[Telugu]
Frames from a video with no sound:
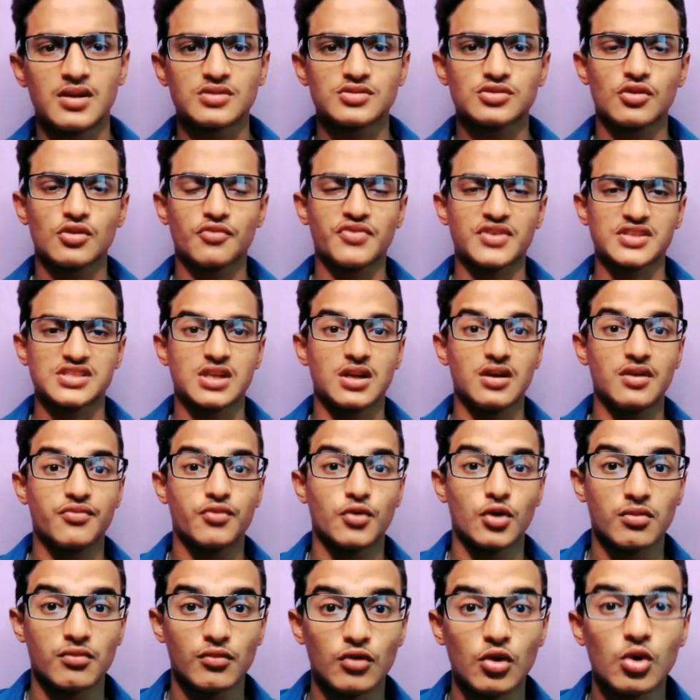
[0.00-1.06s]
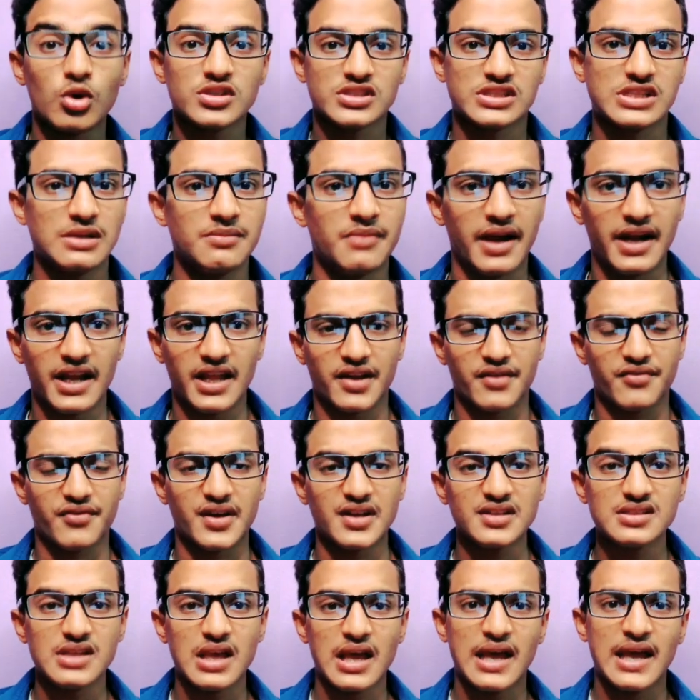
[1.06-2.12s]
సో ఫస్ట్ అండ్ ఫోర్ మోస్ట్లీ మై డియర్
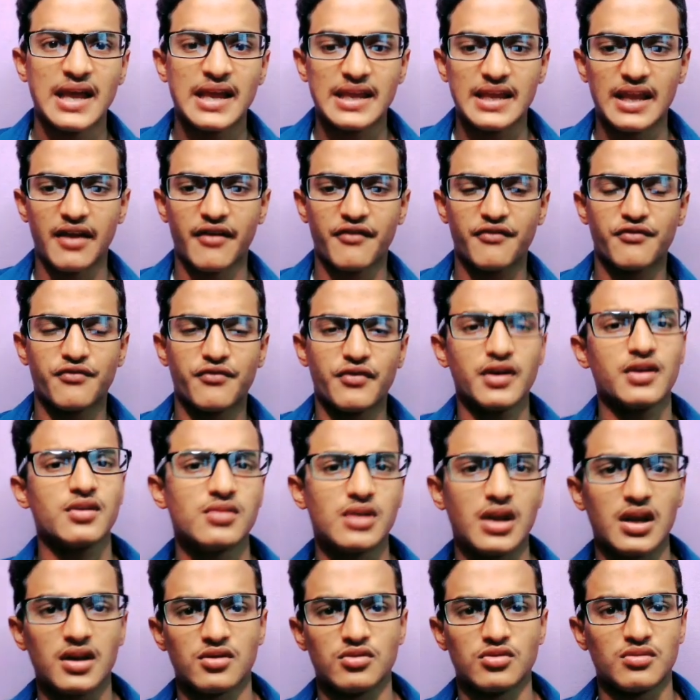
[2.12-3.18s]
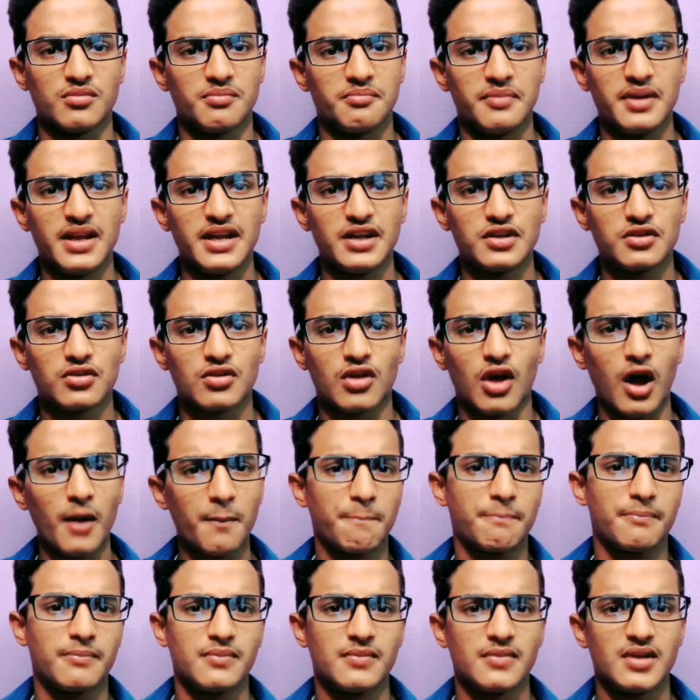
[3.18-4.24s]
ఫ్రెండ్స్ ఎవ్వరు నన్ను మీ టాప్
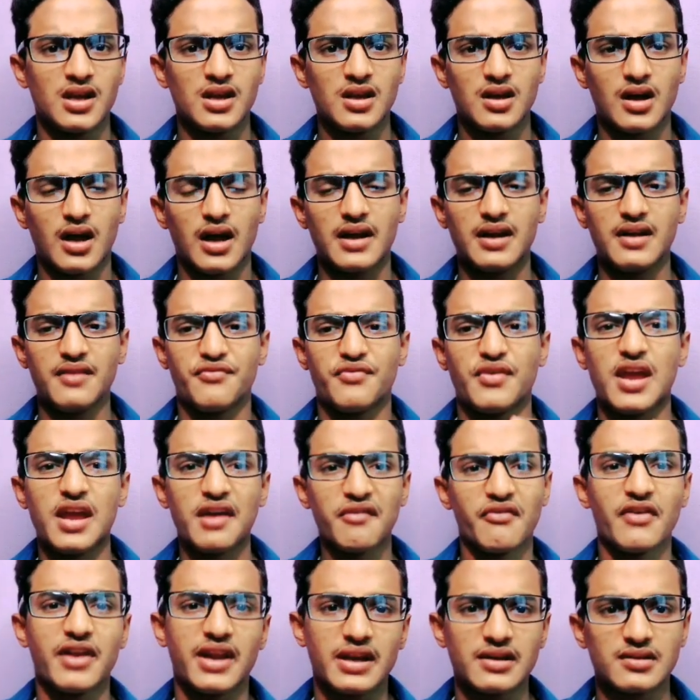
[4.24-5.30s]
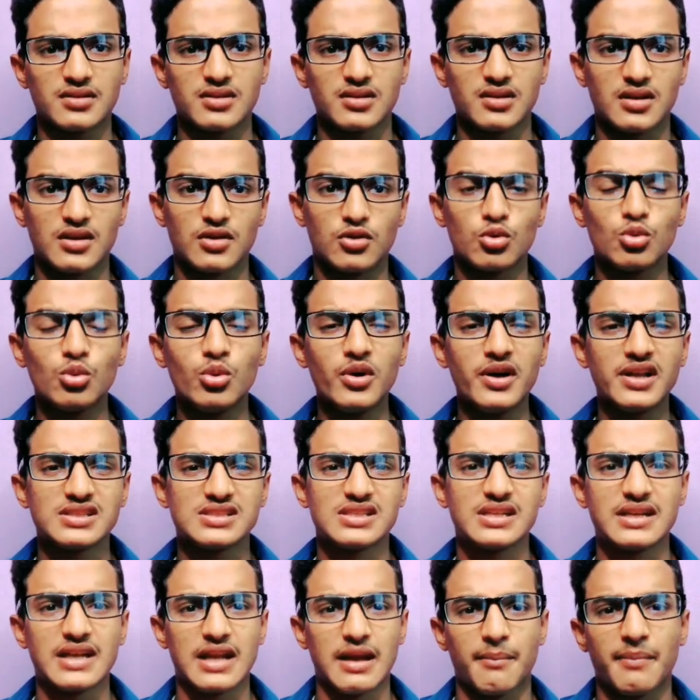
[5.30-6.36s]
అండ్ ఫేవరెట్ టూ
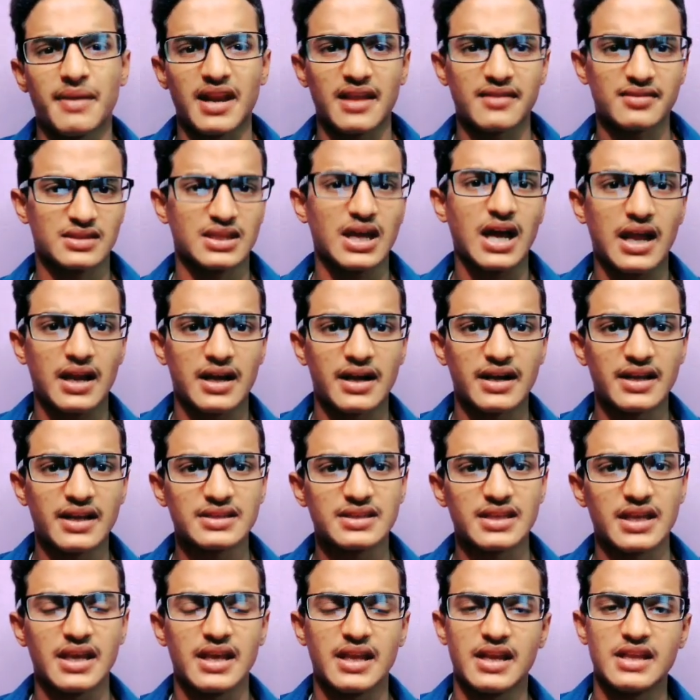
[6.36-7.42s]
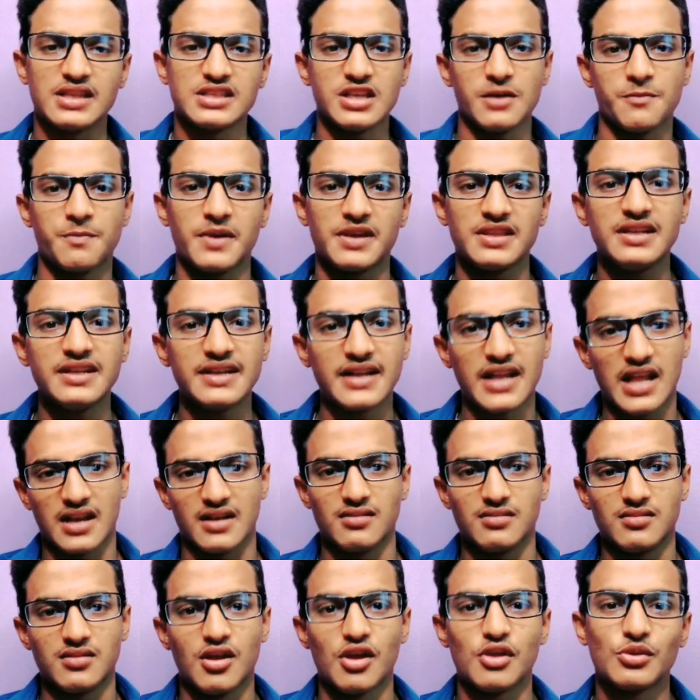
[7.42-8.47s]
డిజిట్ నెంబర్ ఎంత అని అడిగితే నేను చెప్పేది టెన్
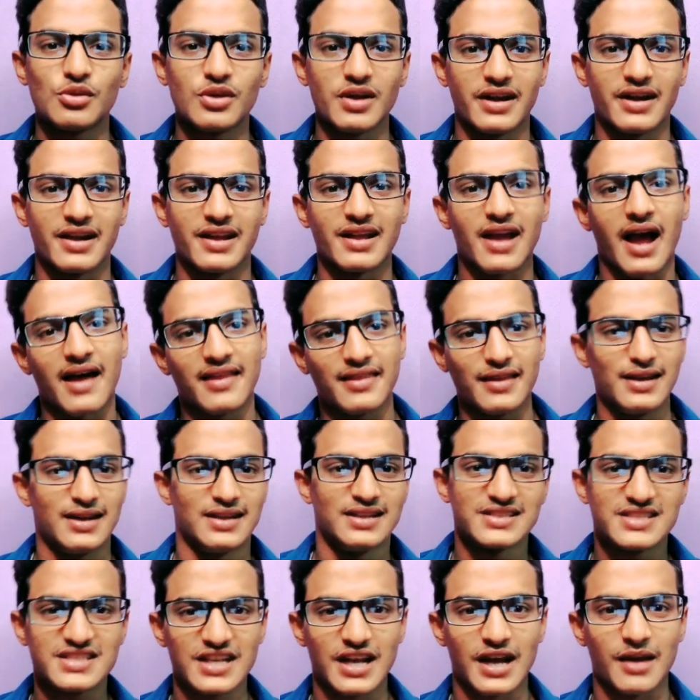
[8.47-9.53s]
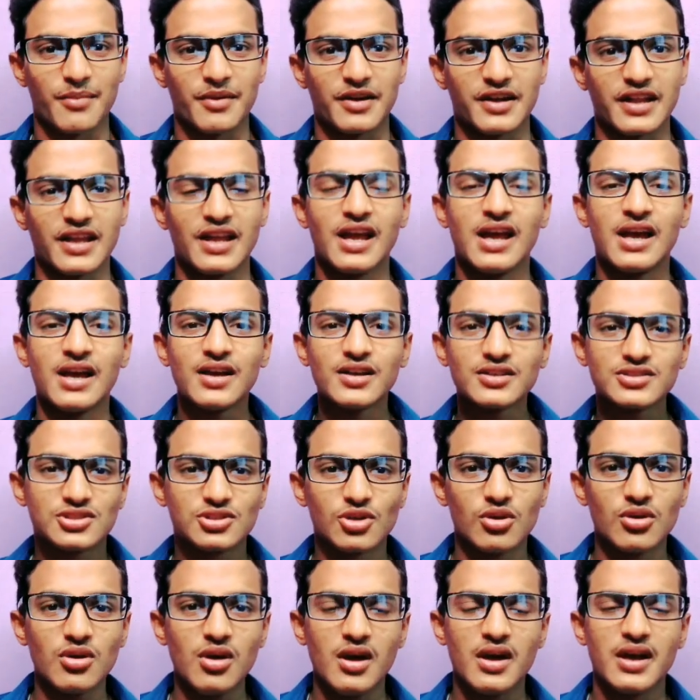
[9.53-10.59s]
ఎందుకంటే అదే లీస్ట్ కాబట్టి సో
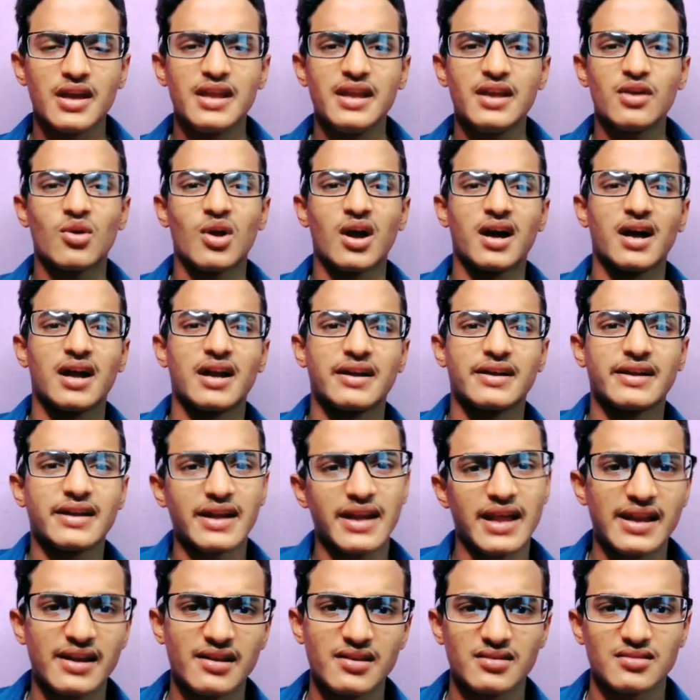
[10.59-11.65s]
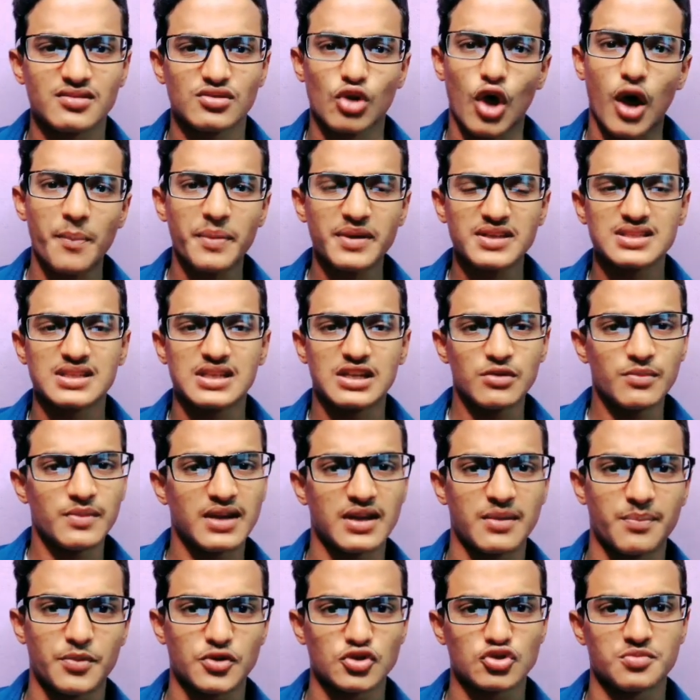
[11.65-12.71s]
ఈ టెన్ టాపిక్స్ అనేవి మీకు
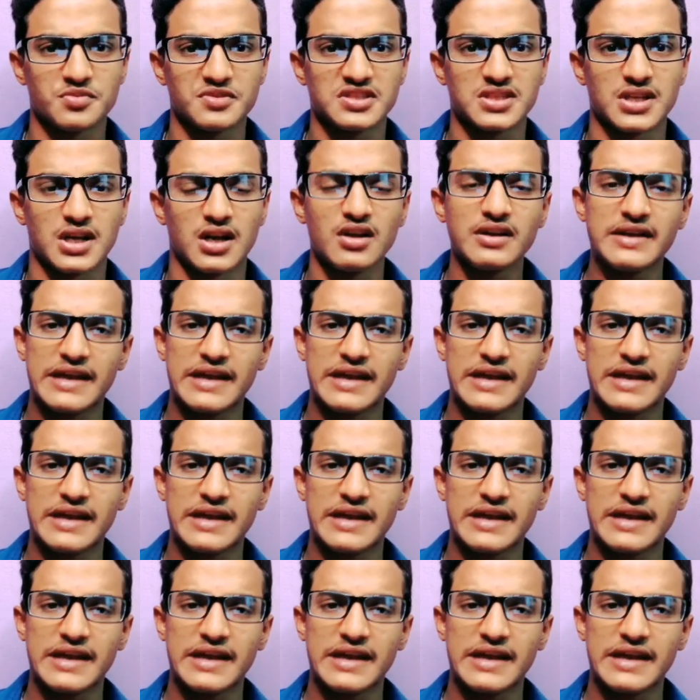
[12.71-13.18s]
ఇప్పుడు చూపిస్తున్నాను